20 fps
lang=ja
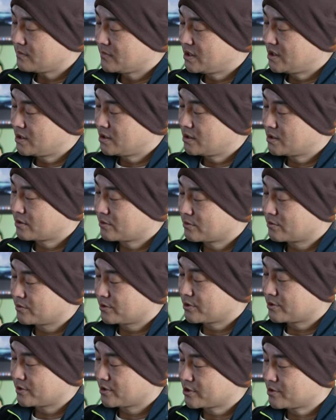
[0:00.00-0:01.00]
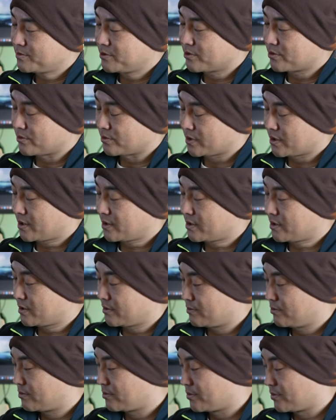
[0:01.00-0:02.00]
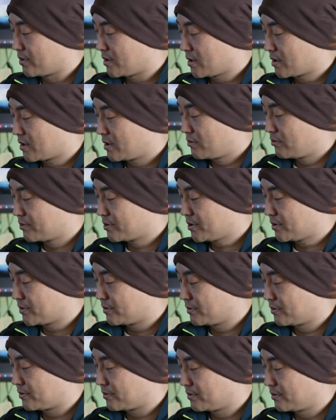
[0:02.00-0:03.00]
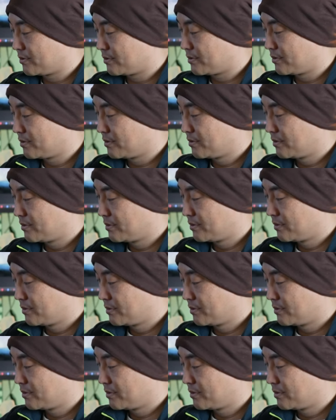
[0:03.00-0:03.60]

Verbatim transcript: 握ったところの久しぶりのこのダイヤルをこう長押しすると、